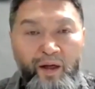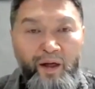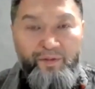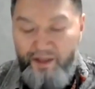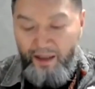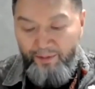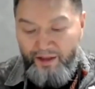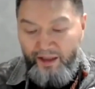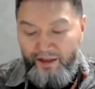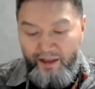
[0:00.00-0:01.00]
Вы сами
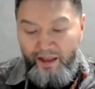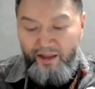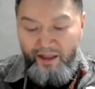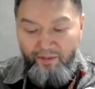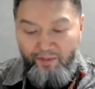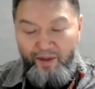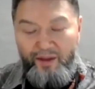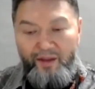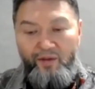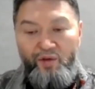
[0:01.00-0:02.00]
знаете, да, Ким
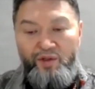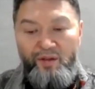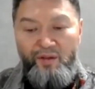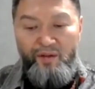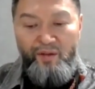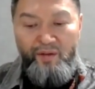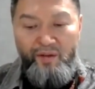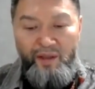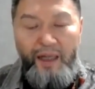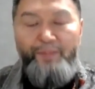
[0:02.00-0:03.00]
это очень
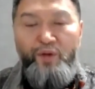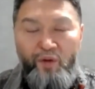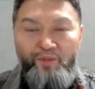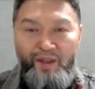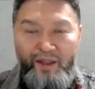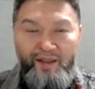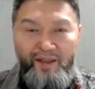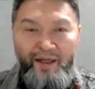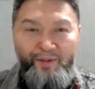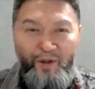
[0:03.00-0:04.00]
объемный,
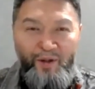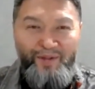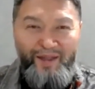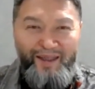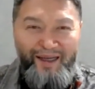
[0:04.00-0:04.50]
объемный,